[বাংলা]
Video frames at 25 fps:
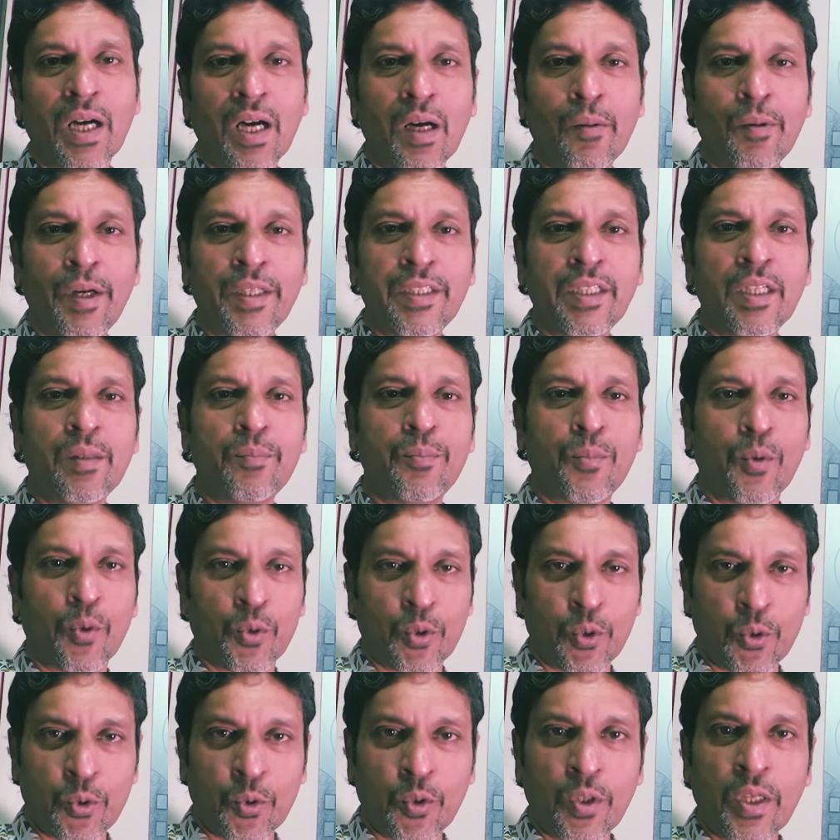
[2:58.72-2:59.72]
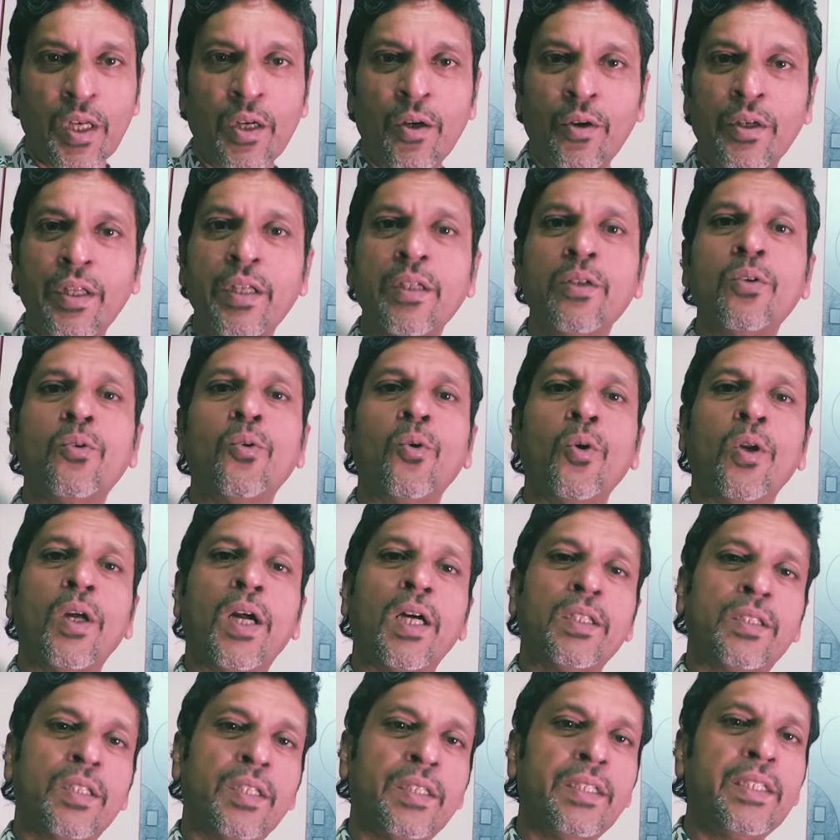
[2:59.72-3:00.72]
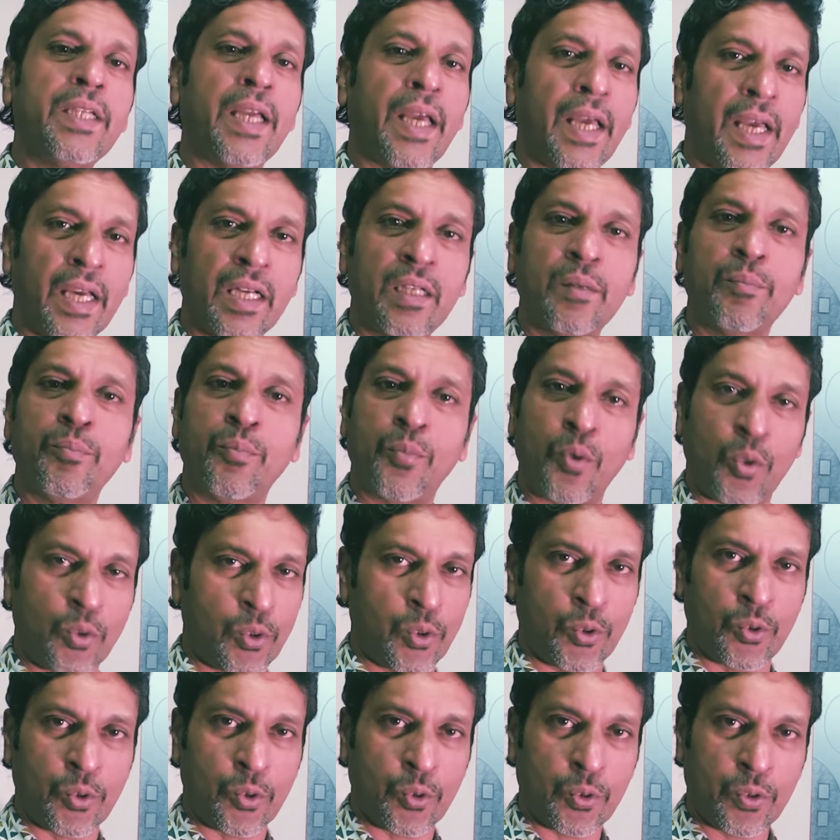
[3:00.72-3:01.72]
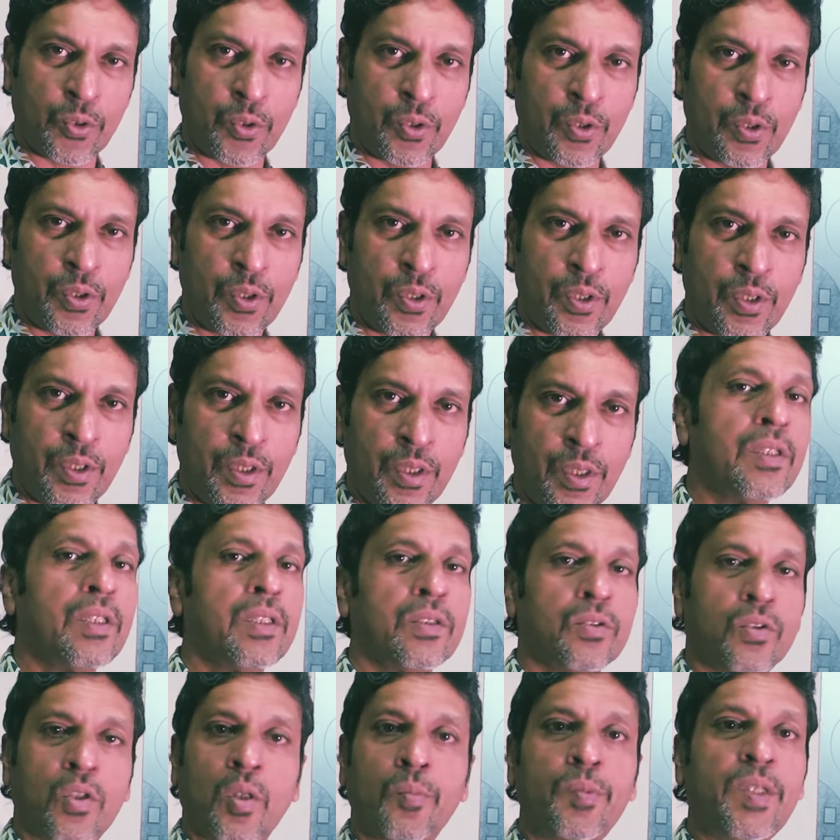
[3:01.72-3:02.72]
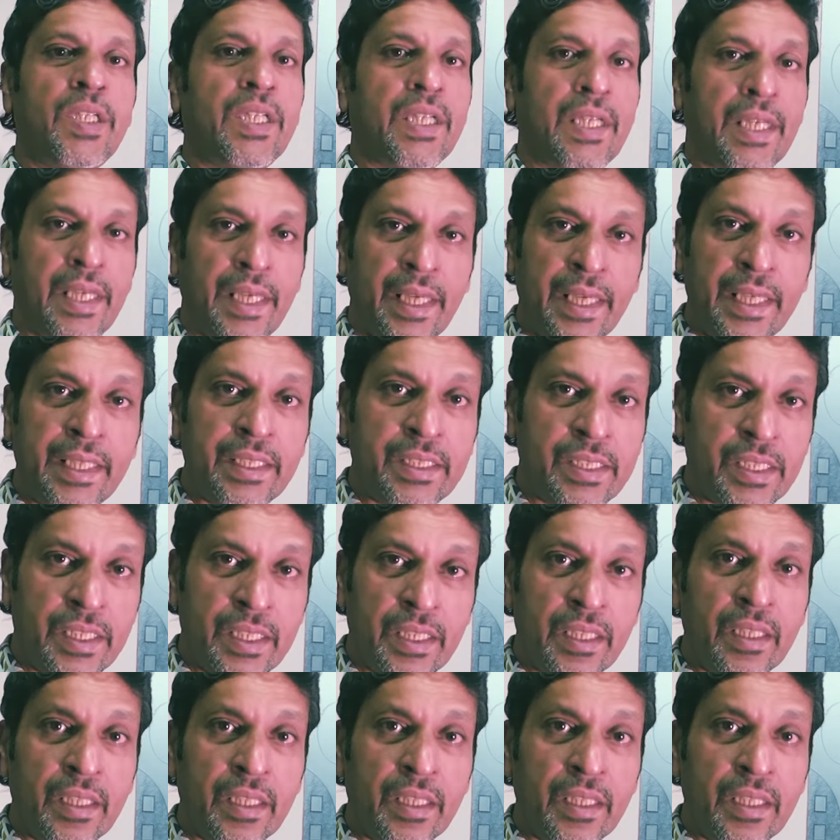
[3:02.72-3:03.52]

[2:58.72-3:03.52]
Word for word: বাঘাবাইনের প্রযোজনা করেন কলকাতারই এক প্রযোজক তবে এই যে